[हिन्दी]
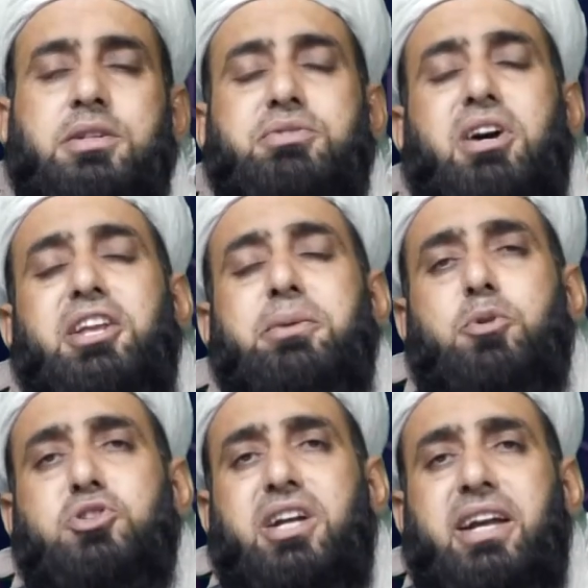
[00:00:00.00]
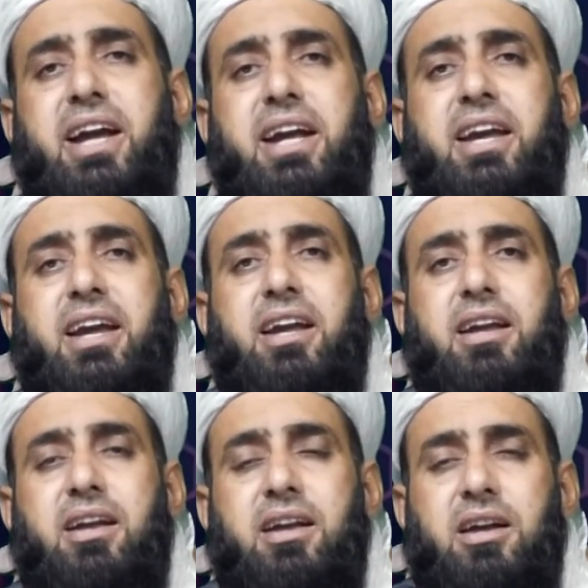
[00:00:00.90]
सवाल ये पूछा गया कि
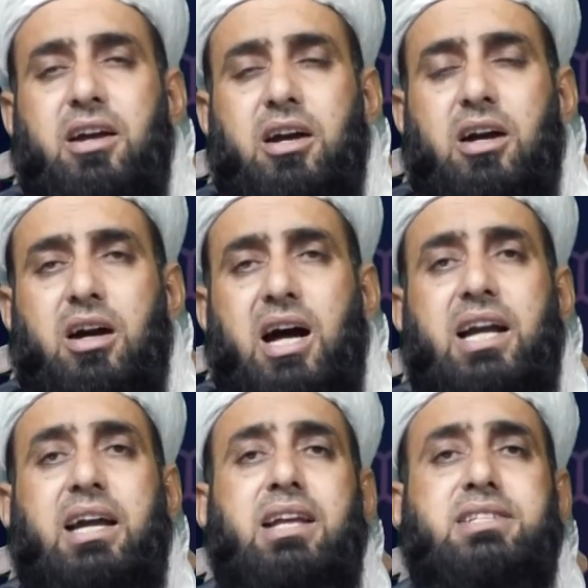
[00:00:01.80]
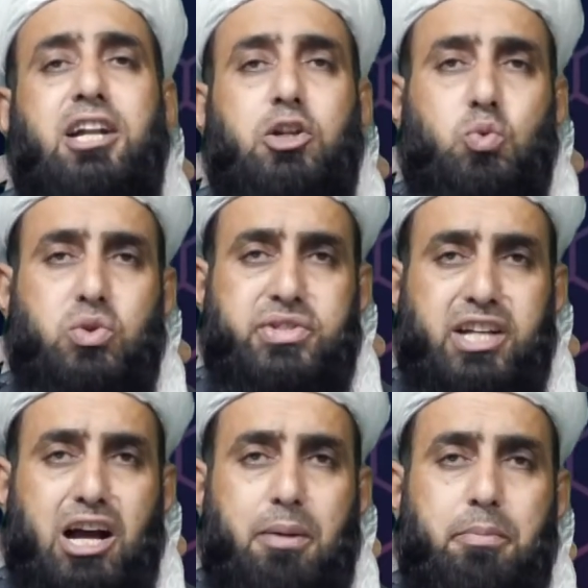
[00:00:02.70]
आकल
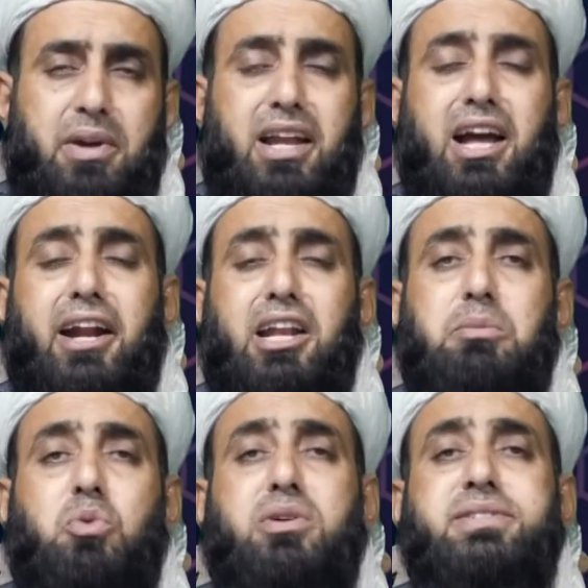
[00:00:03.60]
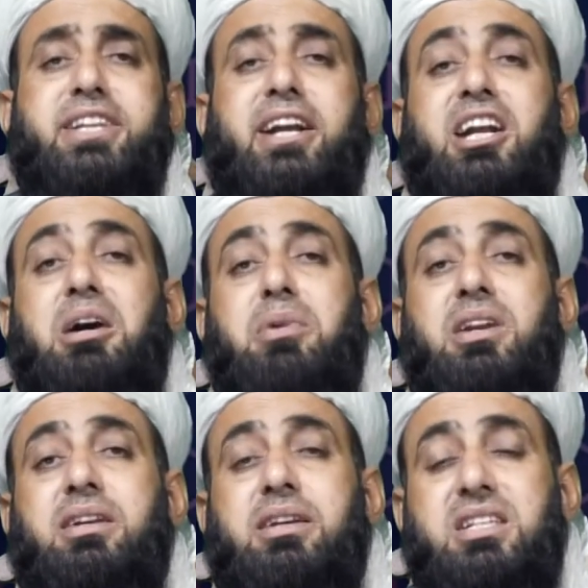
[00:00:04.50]
सलातम एलान नबूत से कबल
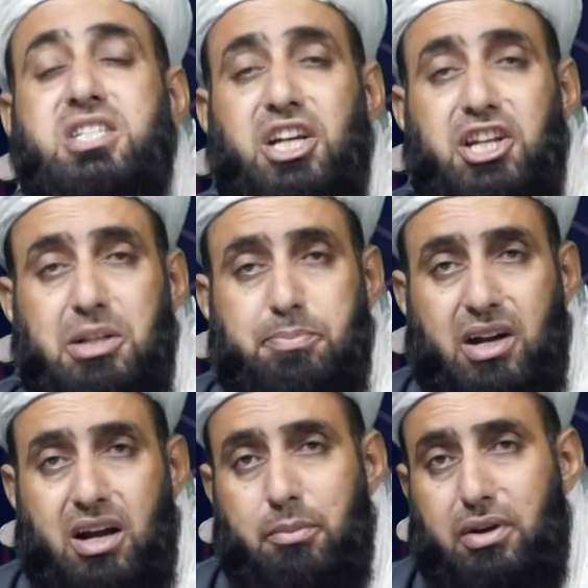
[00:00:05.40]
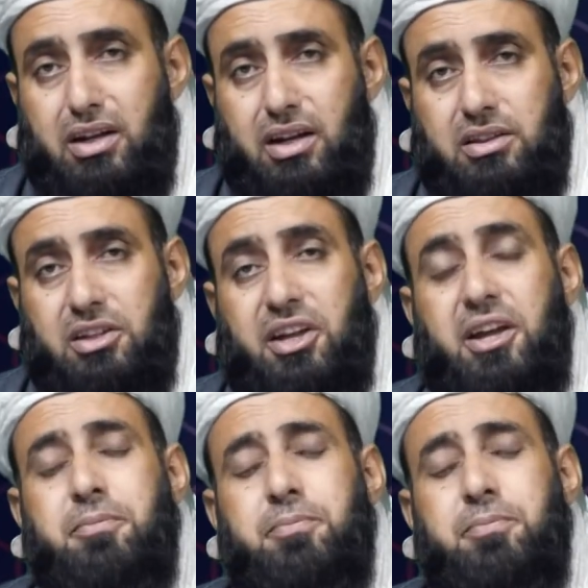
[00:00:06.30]
किस शरीयत पर अमल करते थे